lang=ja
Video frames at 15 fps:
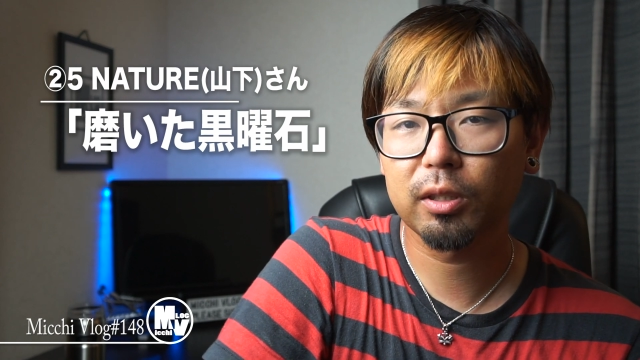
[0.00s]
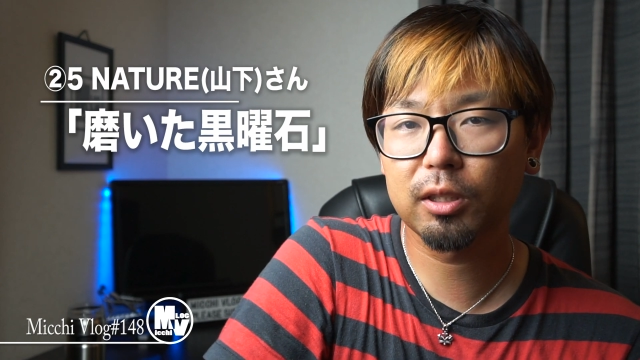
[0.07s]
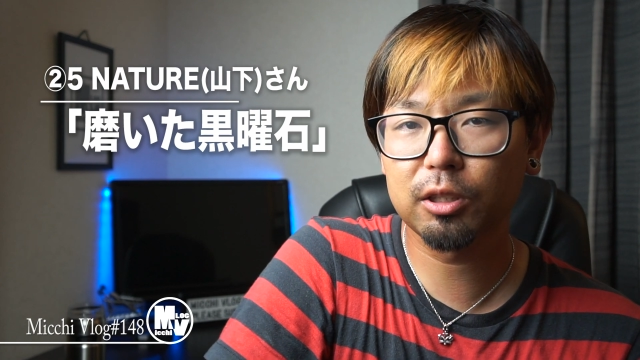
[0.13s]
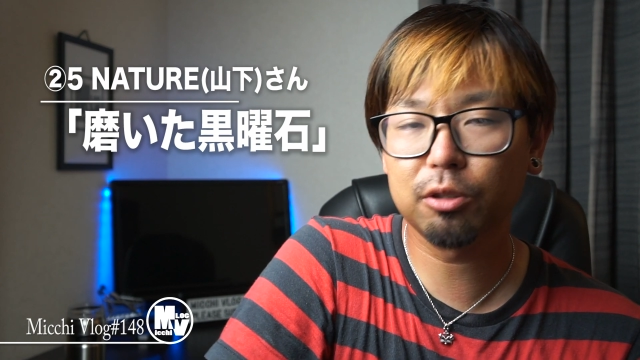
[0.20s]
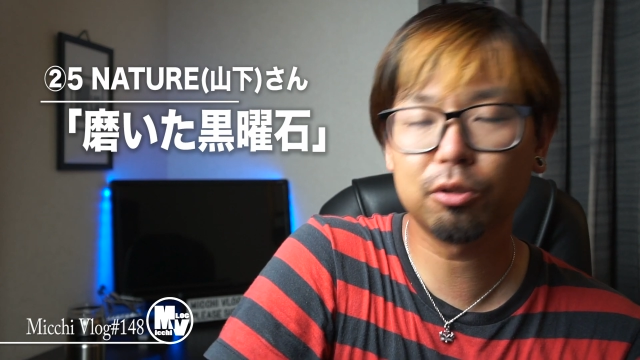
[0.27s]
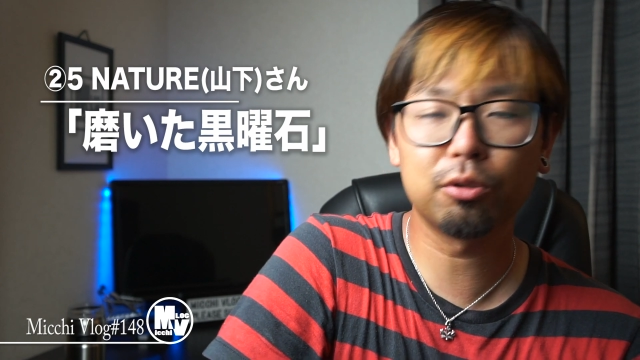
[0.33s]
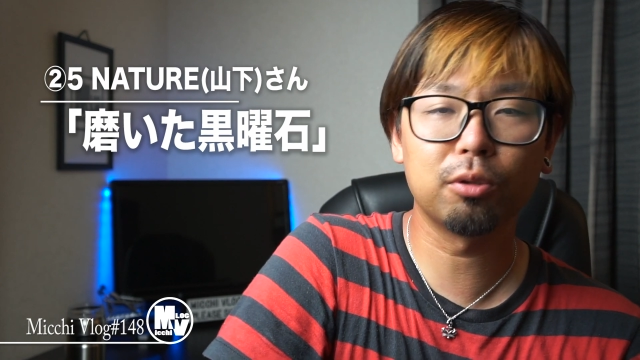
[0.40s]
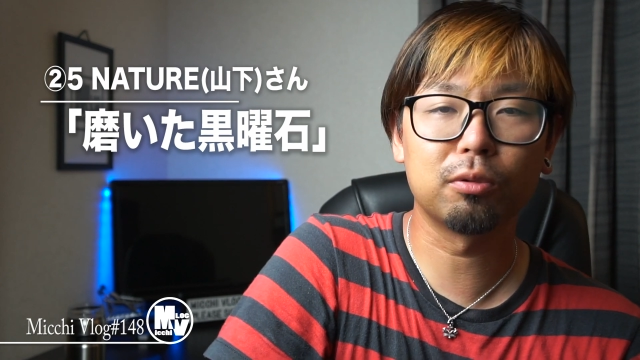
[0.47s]

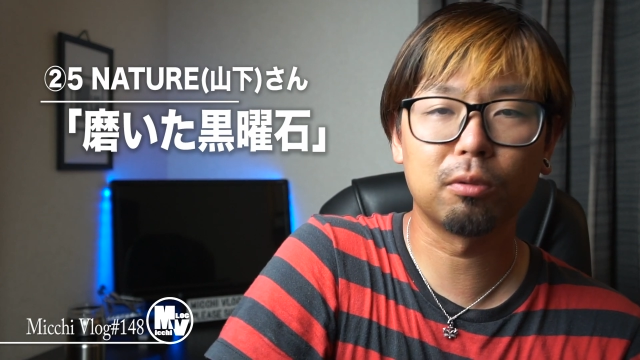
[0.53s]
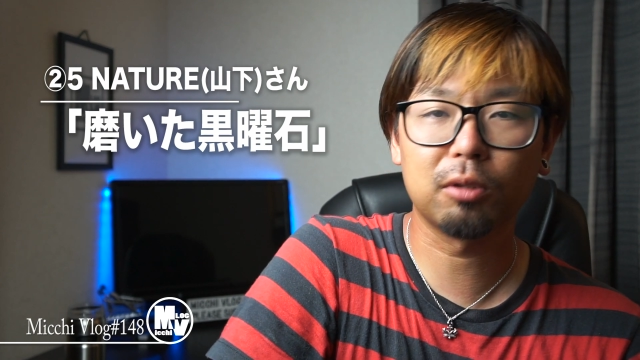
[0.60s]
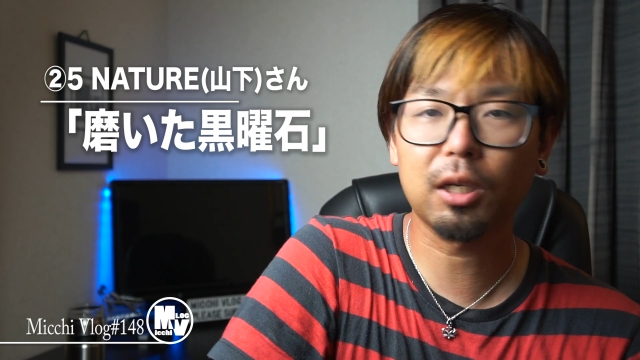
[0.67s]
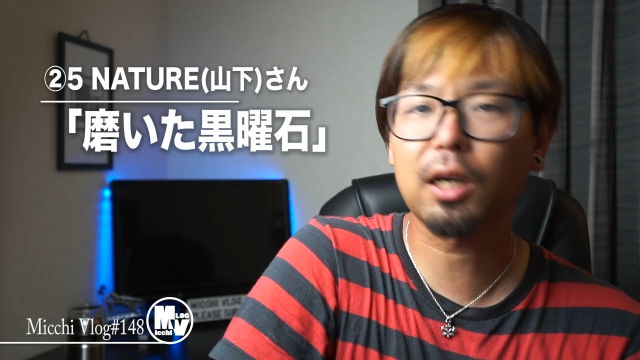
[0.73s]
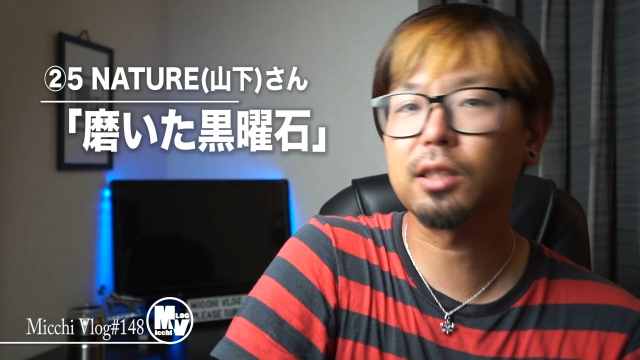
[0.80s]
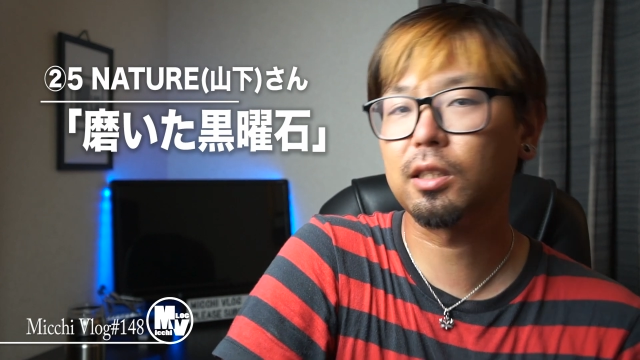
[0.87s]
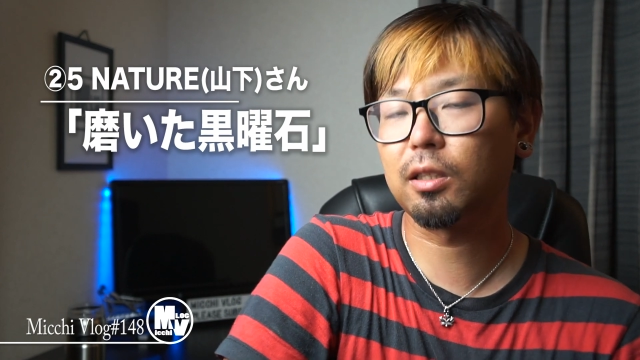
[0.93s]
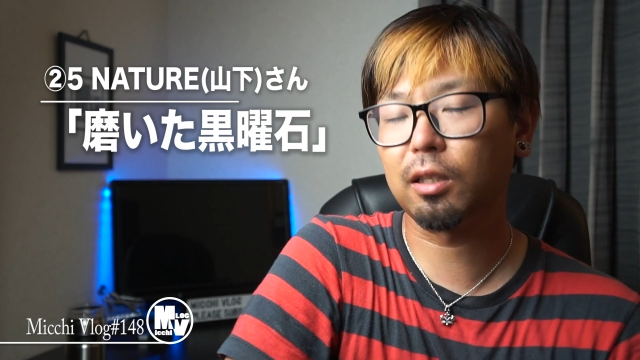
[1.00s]
技術力の
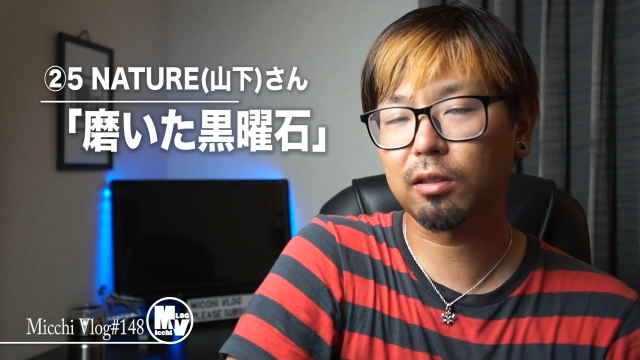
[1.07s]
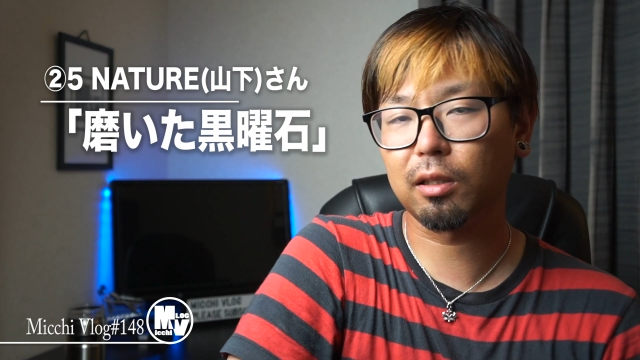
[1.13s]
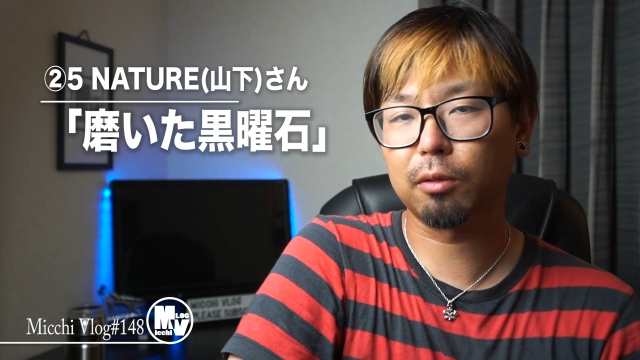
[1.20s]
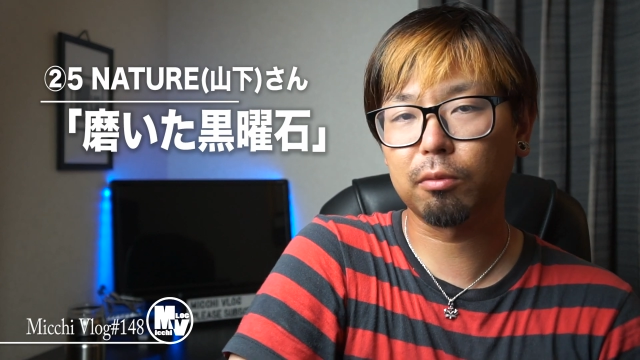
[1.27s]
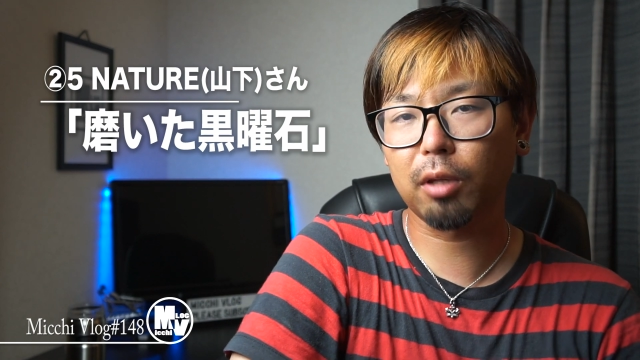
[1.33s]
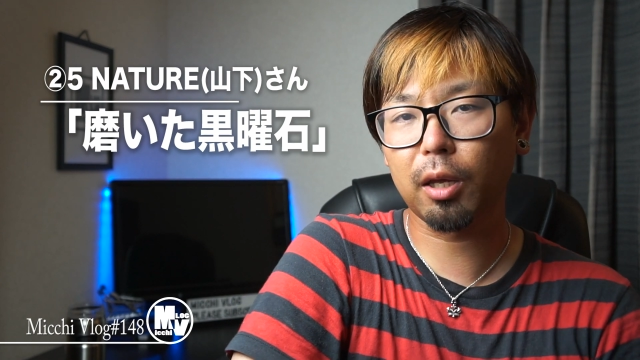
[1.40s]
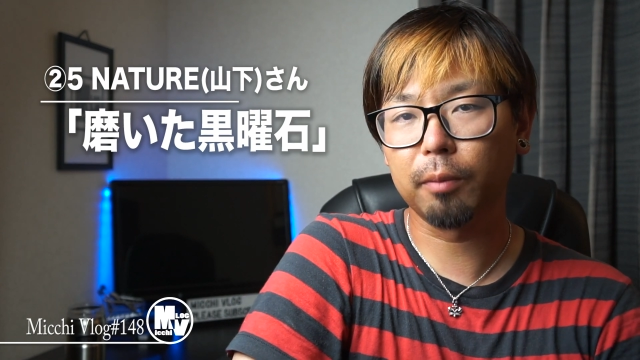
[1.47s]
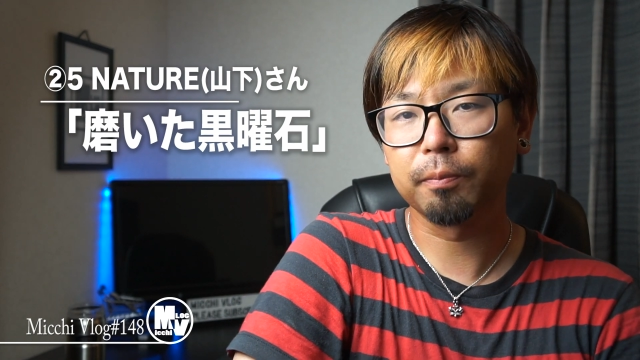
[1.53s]
高さだった
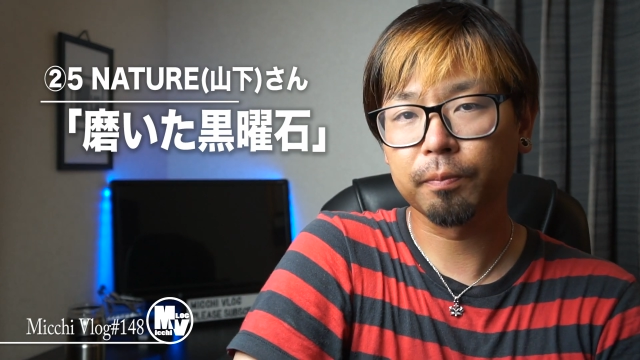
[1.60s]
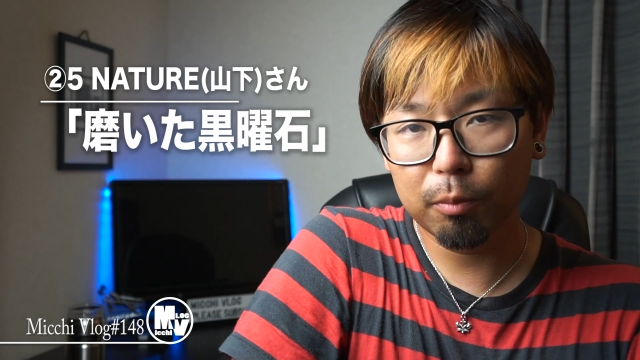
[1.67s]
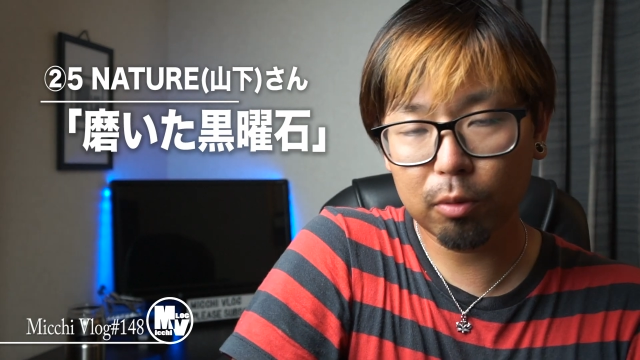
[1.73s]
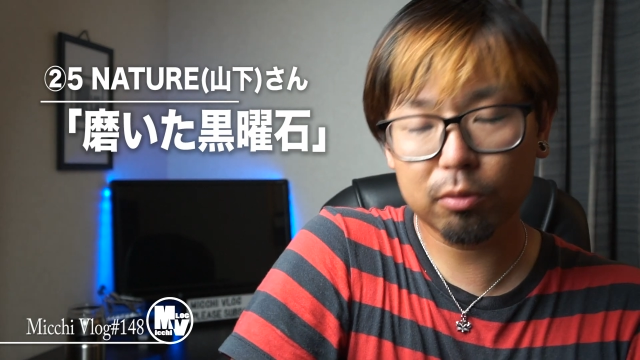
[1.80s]
ので